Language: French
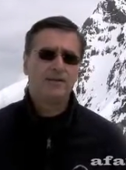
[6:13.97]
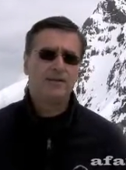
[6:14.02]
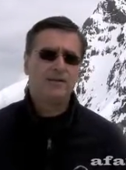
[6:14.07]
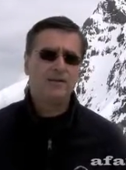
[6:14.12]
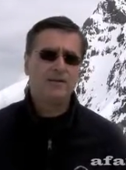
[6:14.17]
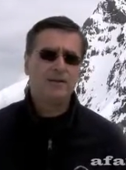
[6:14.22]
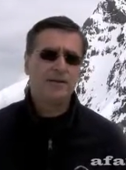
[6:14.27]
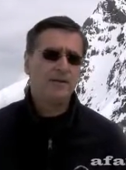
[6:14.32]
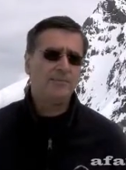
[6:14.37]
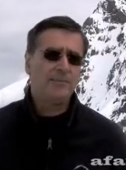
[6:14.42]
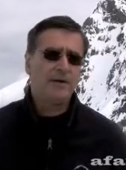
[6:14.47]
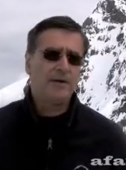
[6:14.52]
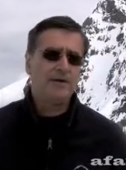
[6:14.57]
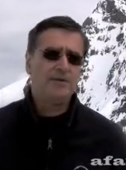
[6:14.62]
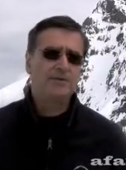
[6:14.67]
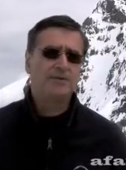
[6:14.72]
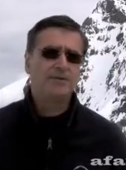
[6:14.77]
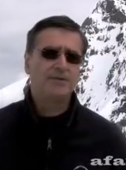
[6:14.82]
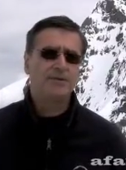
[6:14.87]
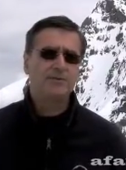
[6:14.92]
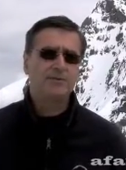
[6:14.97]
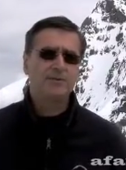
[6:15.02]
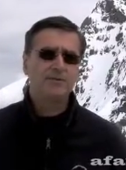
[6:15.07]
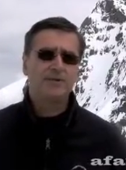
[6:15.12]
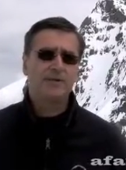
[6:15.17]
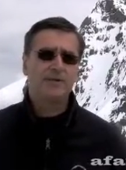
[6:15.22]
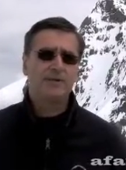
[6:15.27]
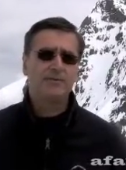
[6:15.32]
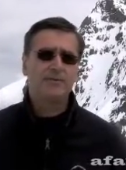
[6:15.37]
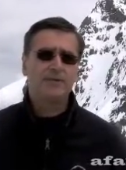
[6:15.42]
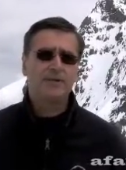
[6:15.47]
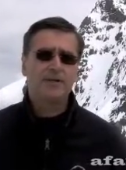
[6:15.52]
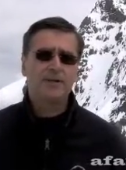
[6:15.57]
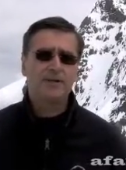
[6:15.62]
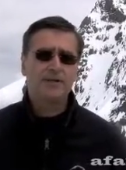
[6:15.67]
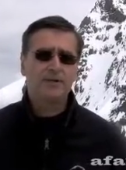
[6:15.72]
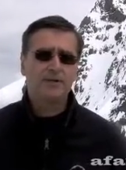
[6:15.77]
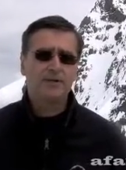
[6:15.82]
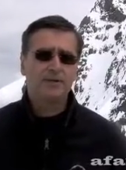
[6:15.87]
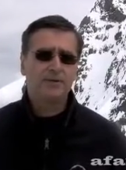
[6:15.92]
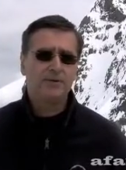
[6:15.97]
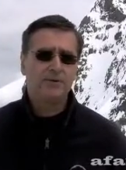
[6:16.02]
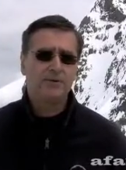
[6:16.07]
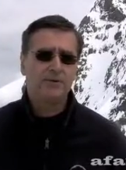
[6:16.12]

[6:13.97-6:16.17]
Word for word: euh, l'Allemagne en ce qui concerne le Rhin,